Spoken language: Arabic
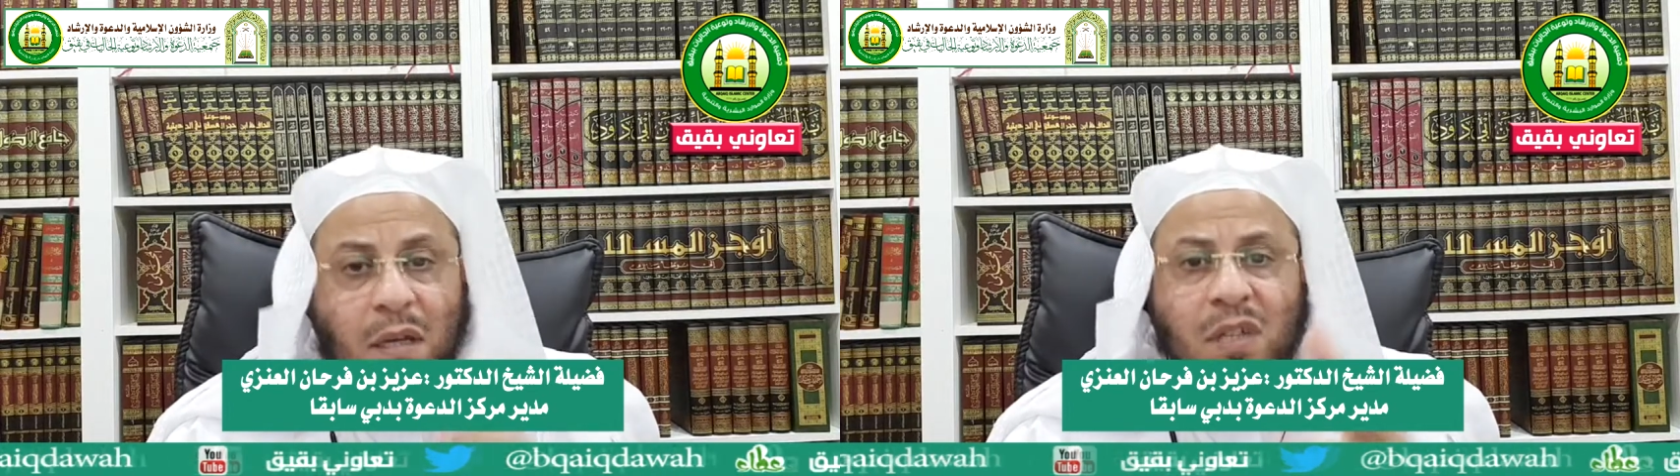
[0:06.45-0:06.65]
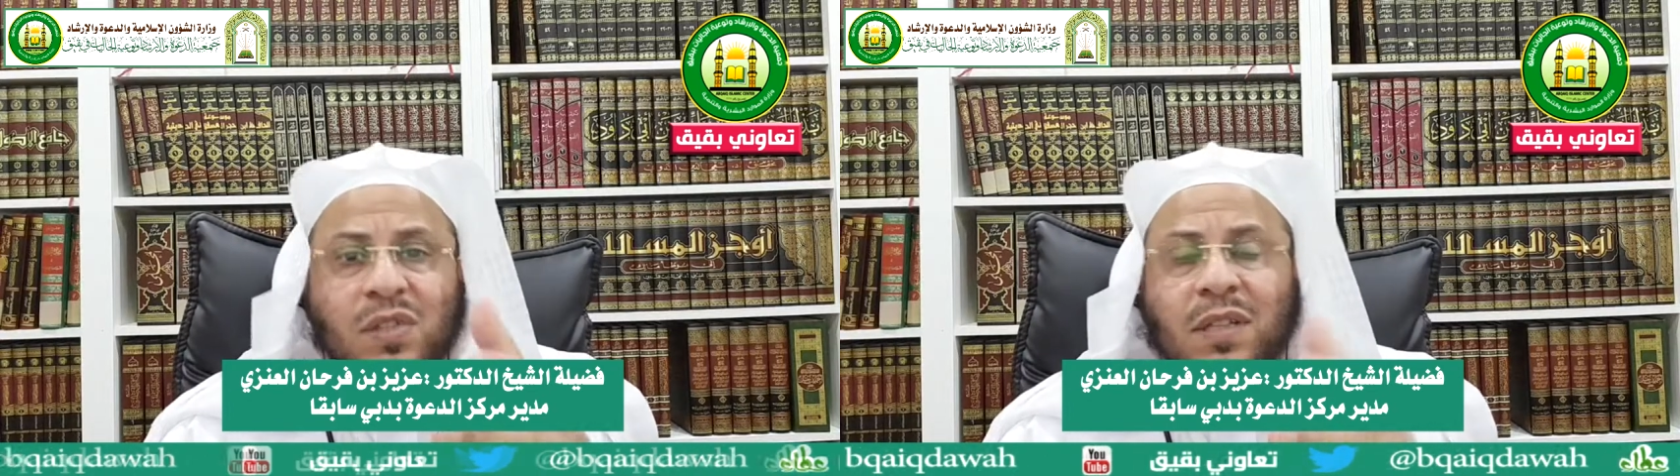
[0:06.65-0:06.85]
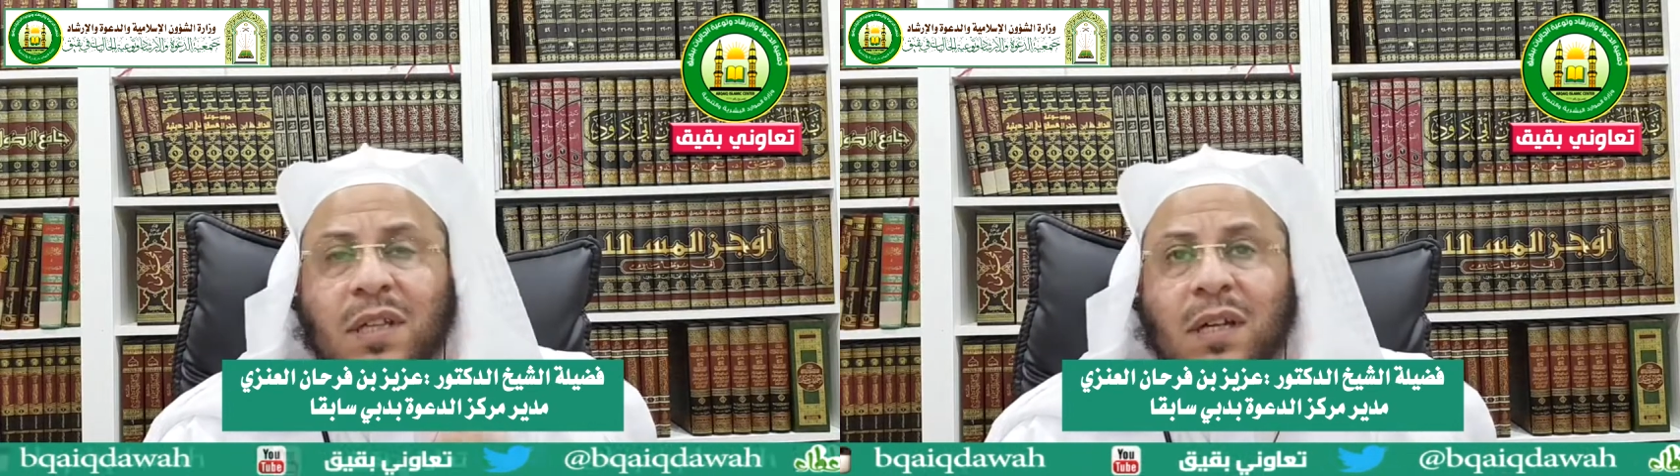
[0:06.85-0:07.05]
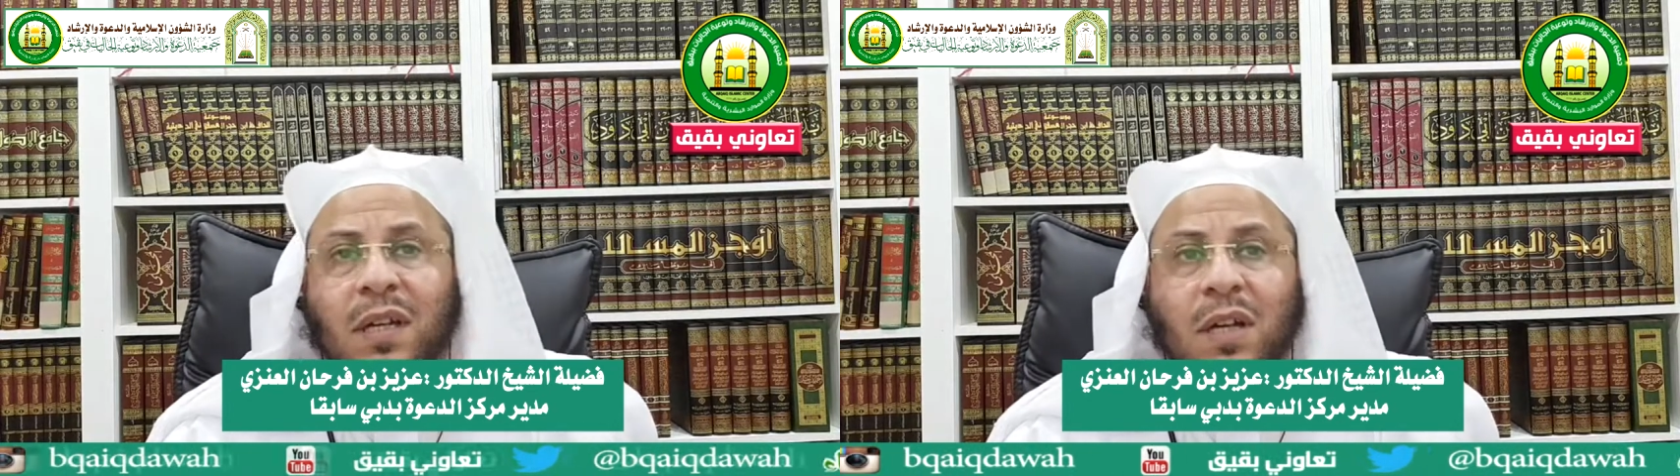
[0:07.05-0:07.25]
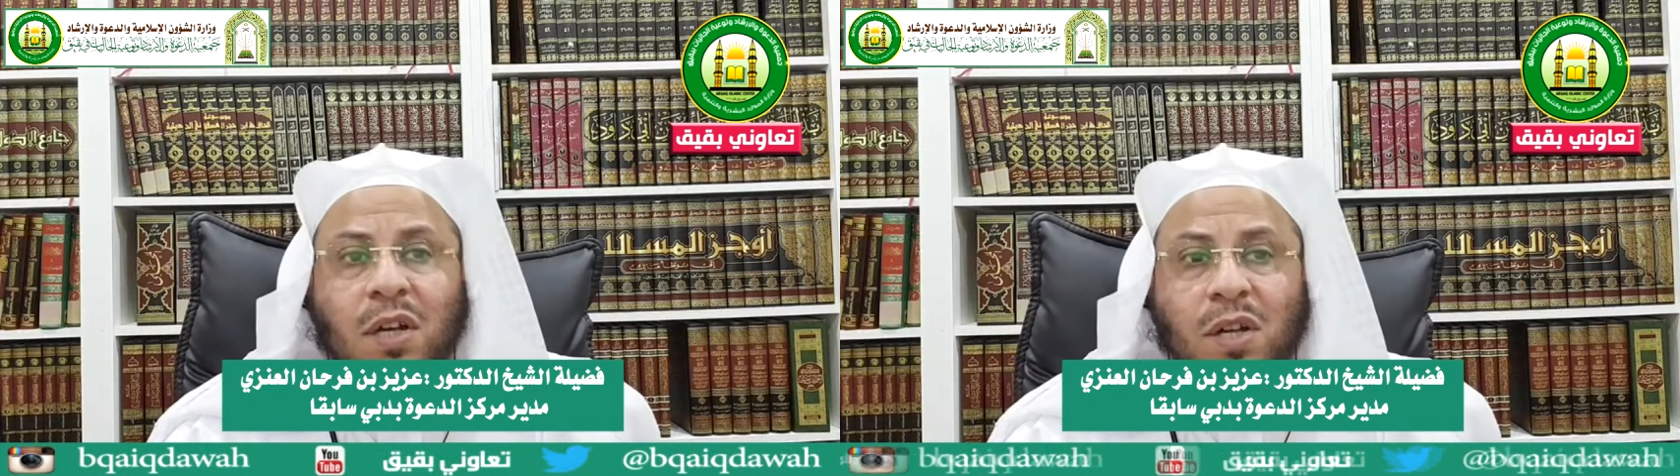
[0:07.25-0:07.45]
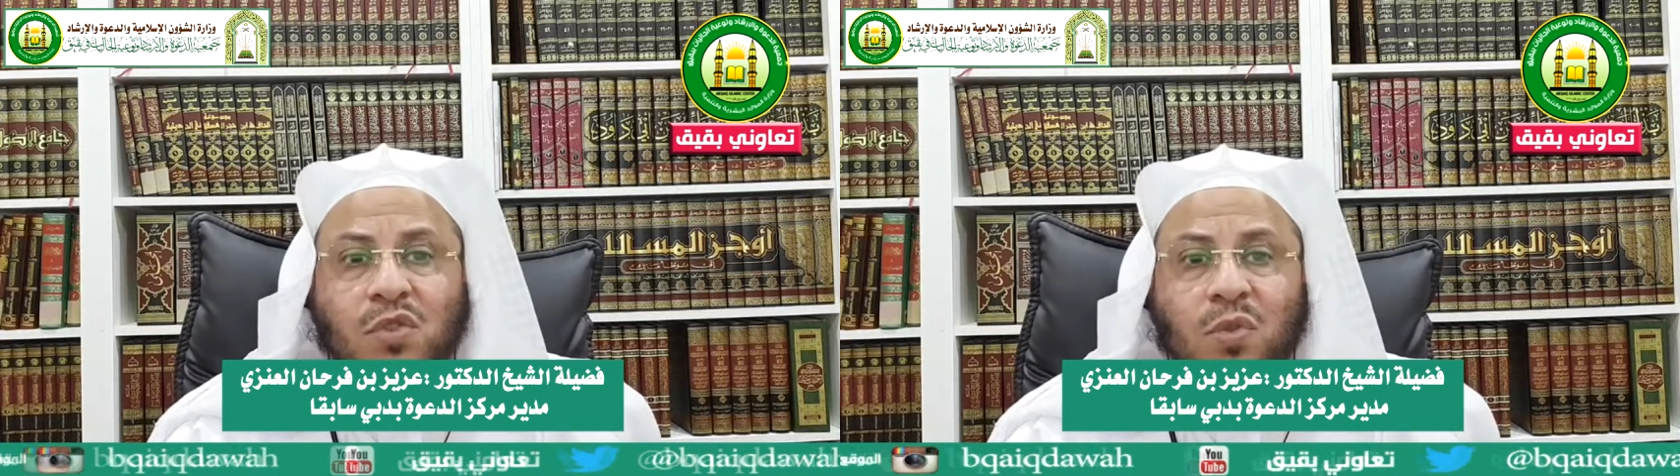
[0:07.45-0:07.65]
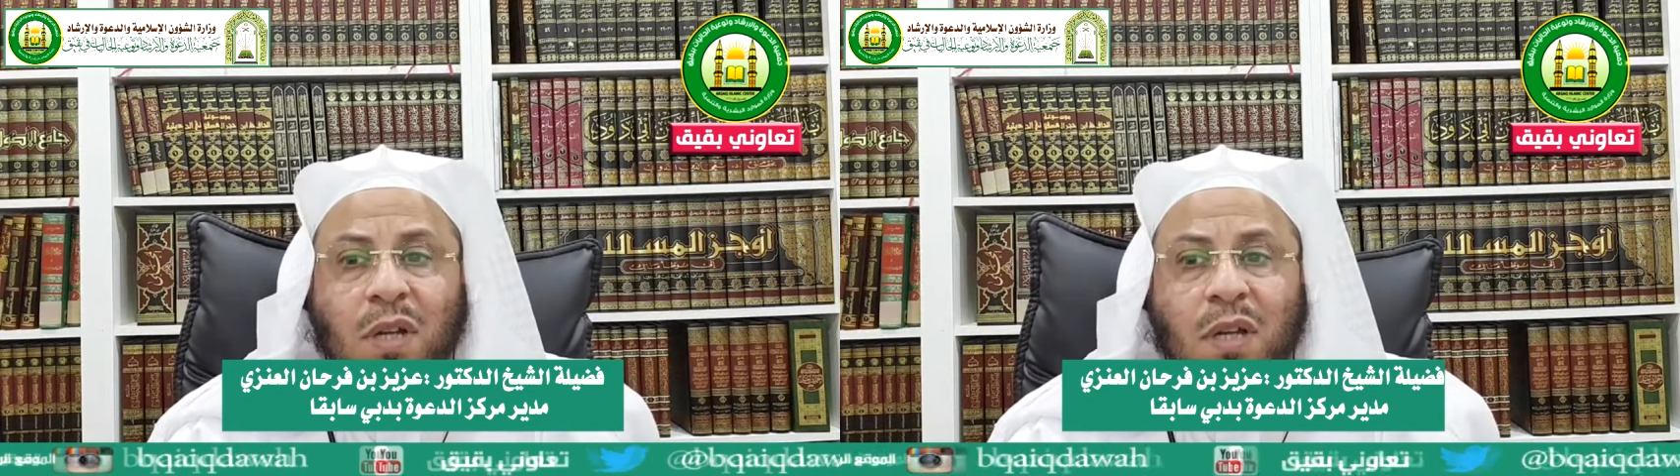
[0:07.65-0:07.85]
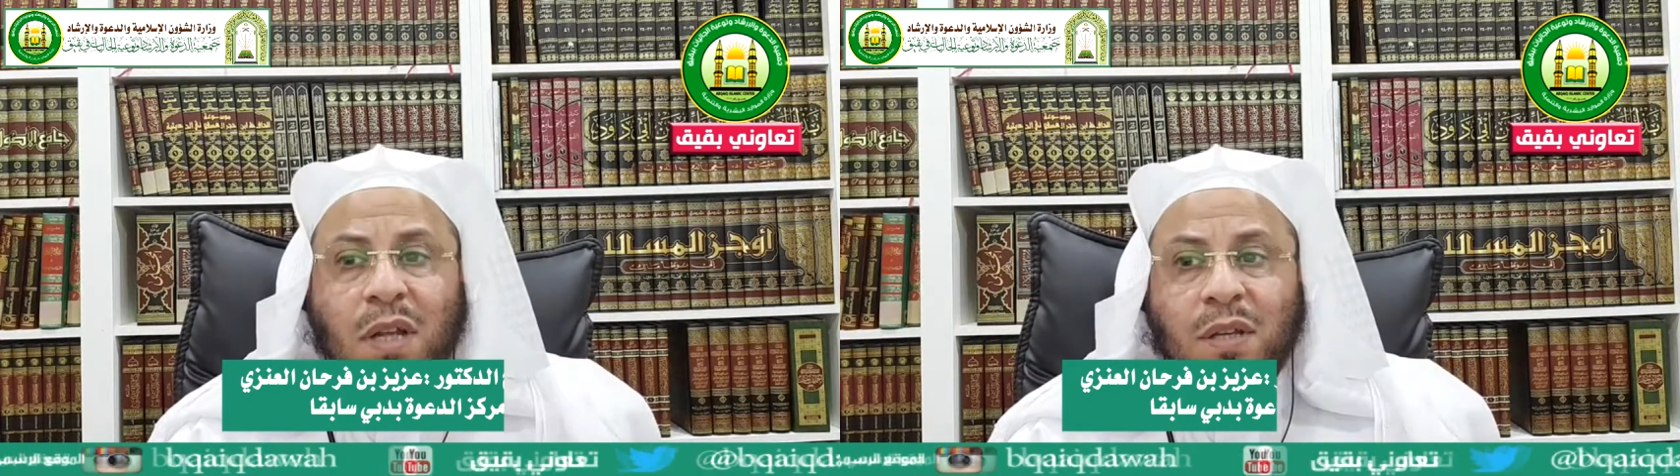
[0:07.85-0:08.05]
قصة الرجل
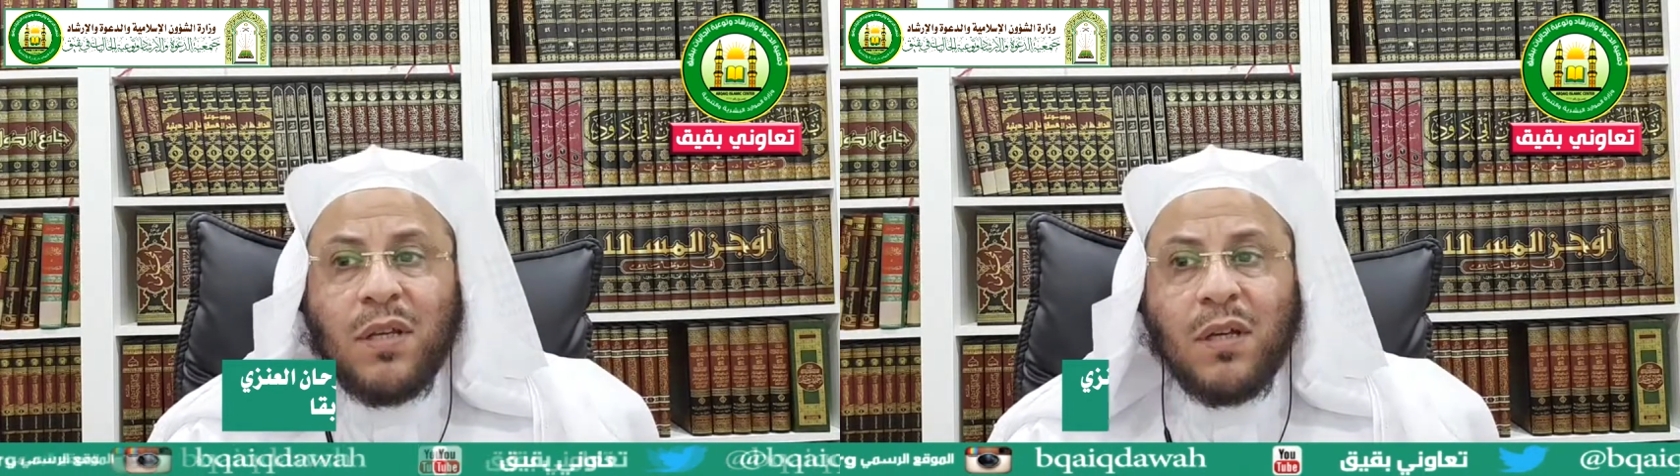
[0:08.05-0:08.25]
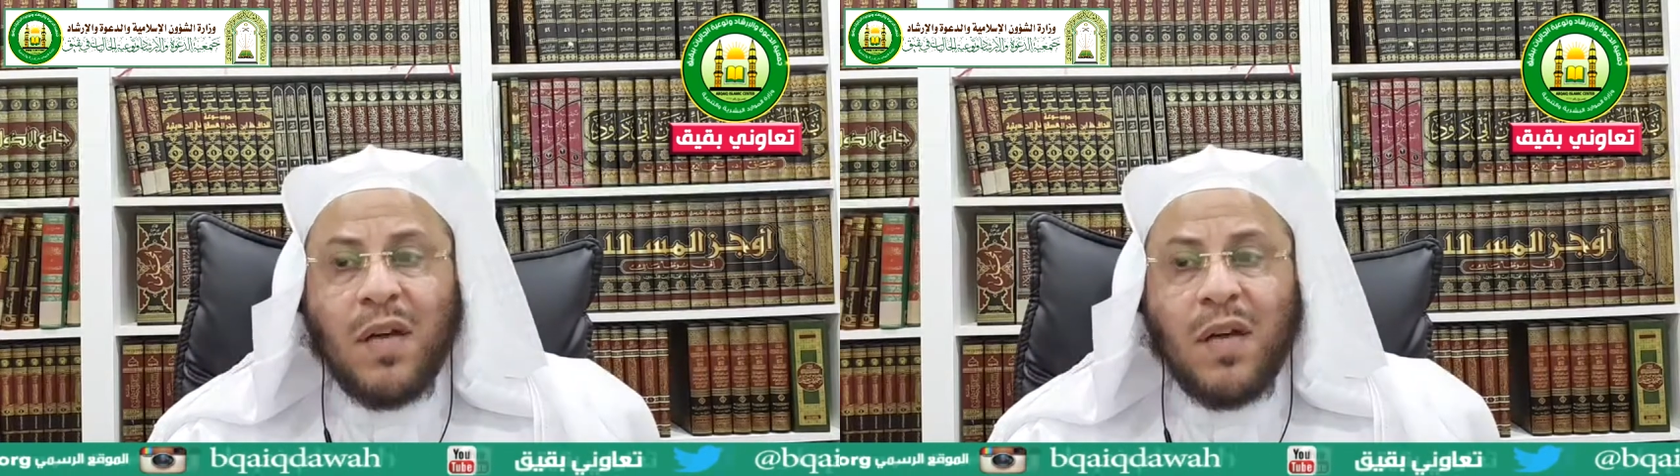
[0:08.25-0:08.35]
الذي